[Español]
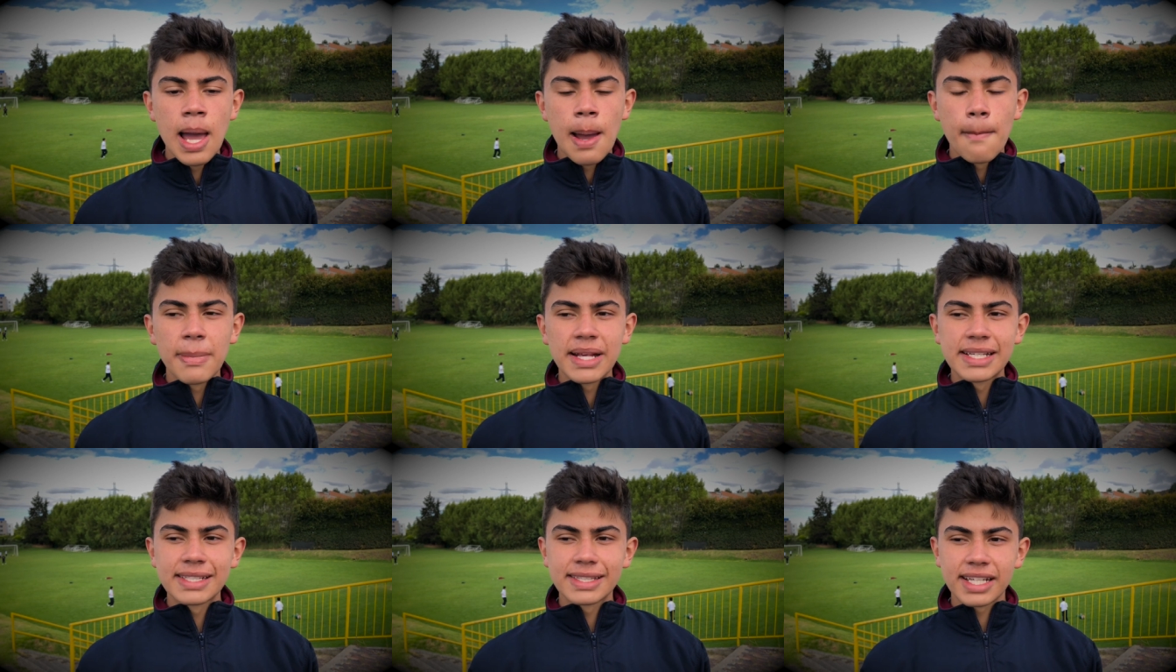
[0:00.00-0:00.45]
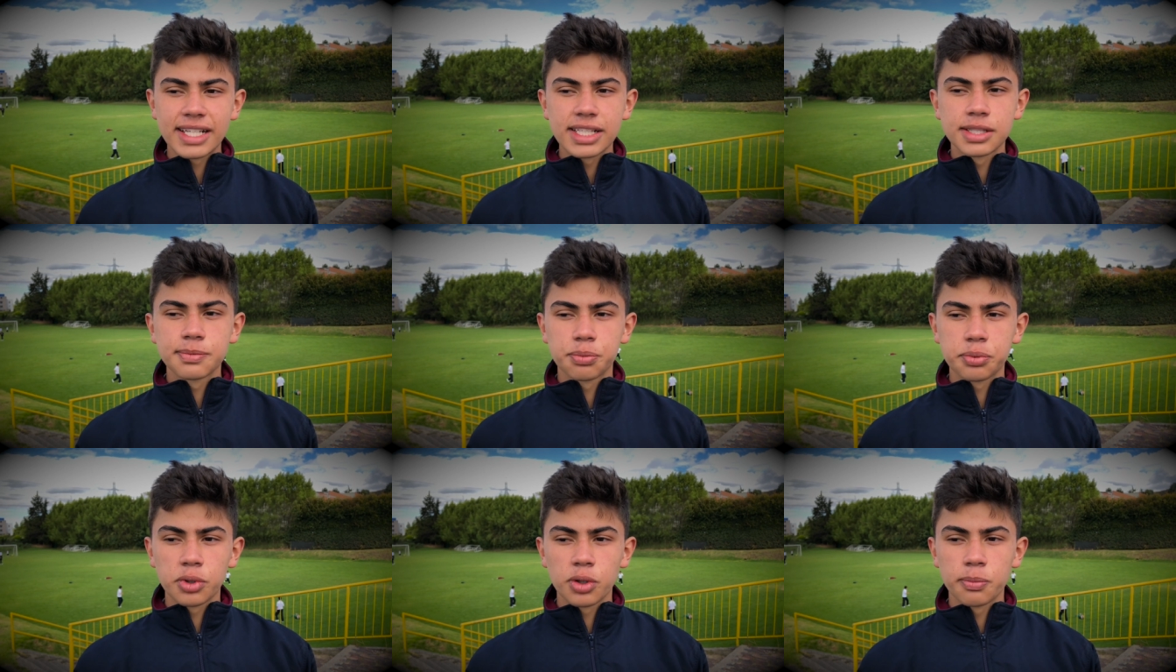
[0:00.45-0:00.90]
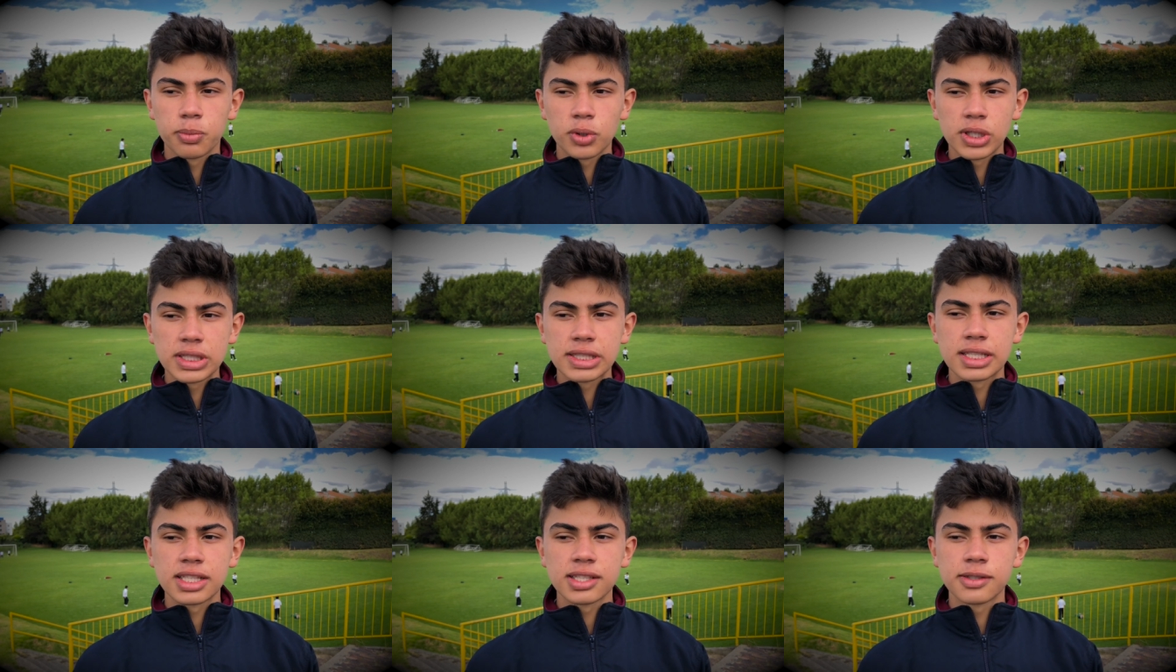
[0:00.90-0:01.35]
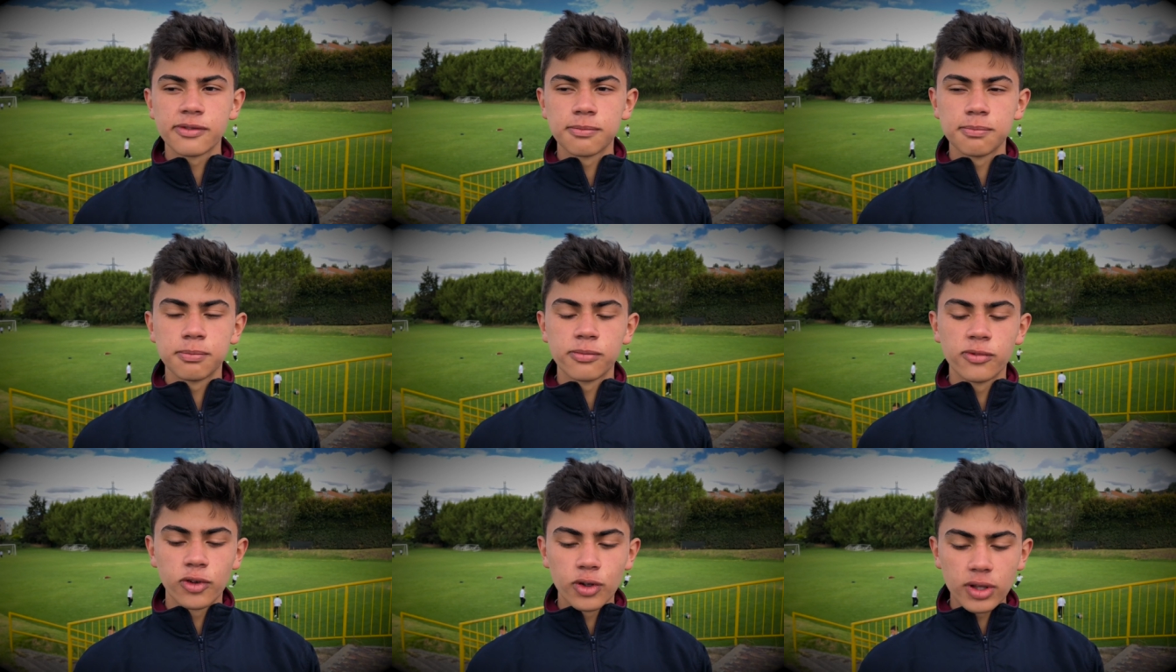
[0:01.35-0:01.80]
Mis tres propuestas
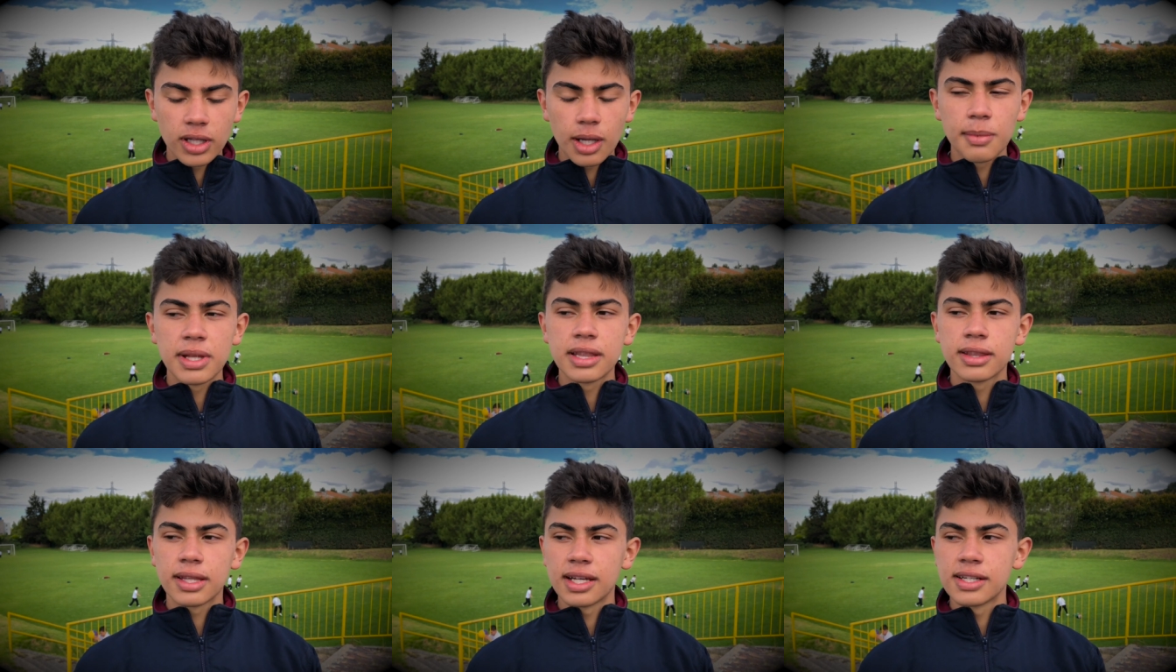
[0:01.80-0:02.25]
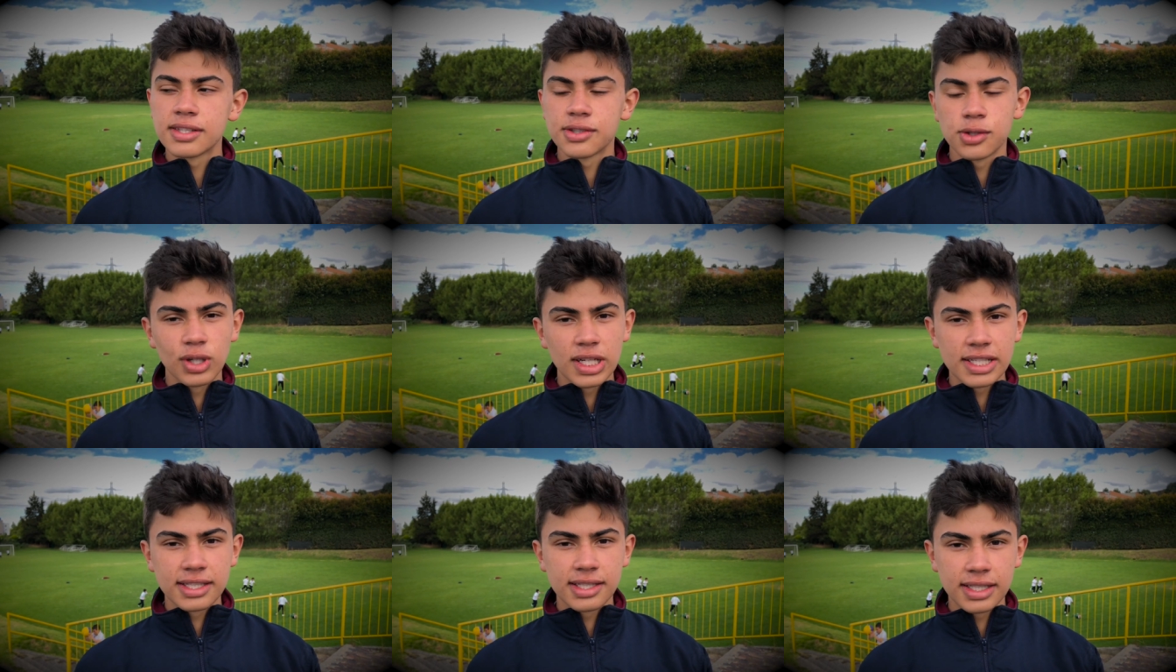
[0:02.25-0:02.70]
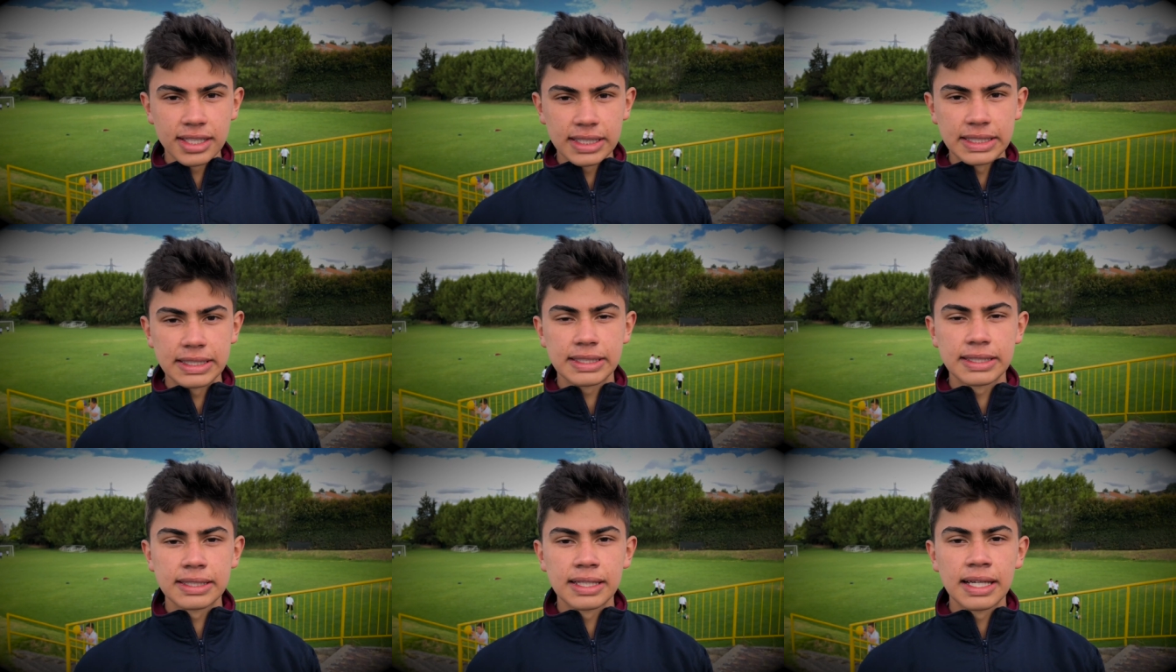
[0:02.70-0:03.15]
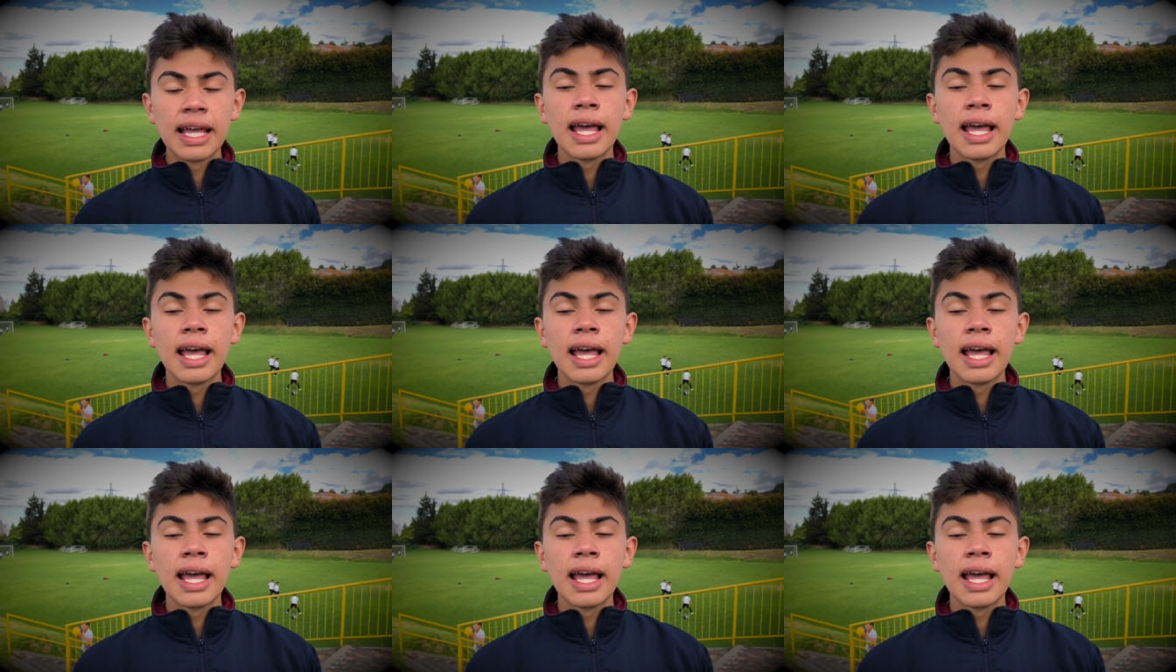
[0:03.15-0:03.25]
fundamentales son las siguientes.